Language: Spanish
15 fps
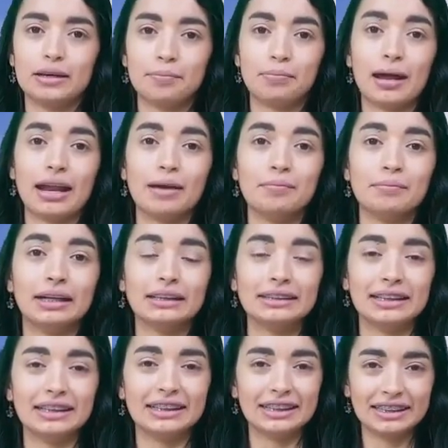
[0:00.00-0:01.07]
para
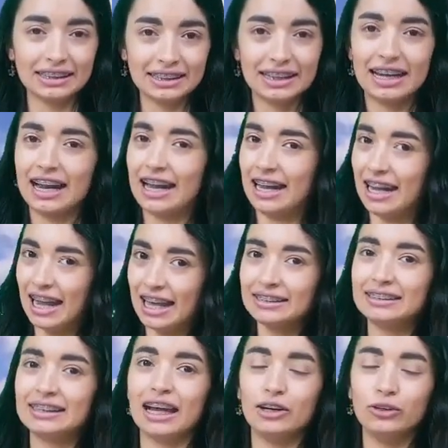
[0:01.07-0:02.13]
mantener la
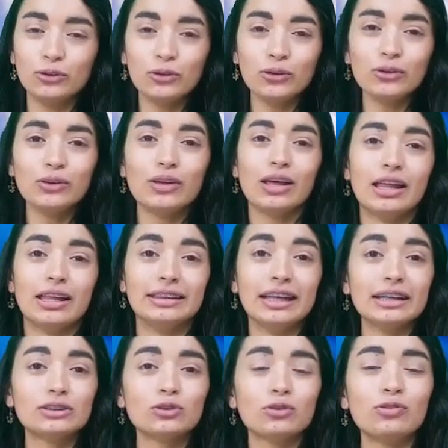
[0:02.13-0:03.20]
salud
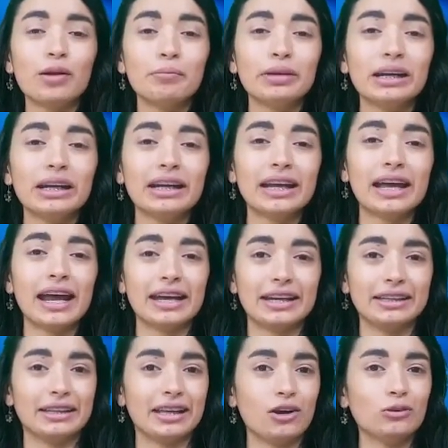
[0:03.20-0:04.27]
de su familia
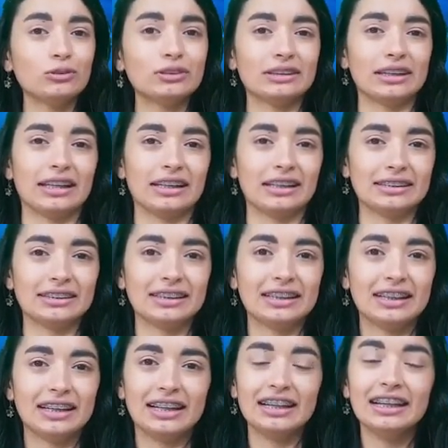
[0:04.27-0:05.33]
y de ustedes.
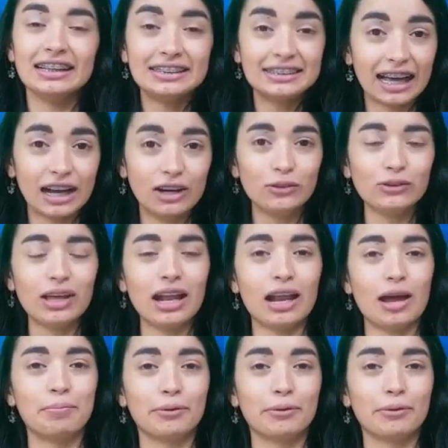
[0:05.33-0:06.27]
Les saluda la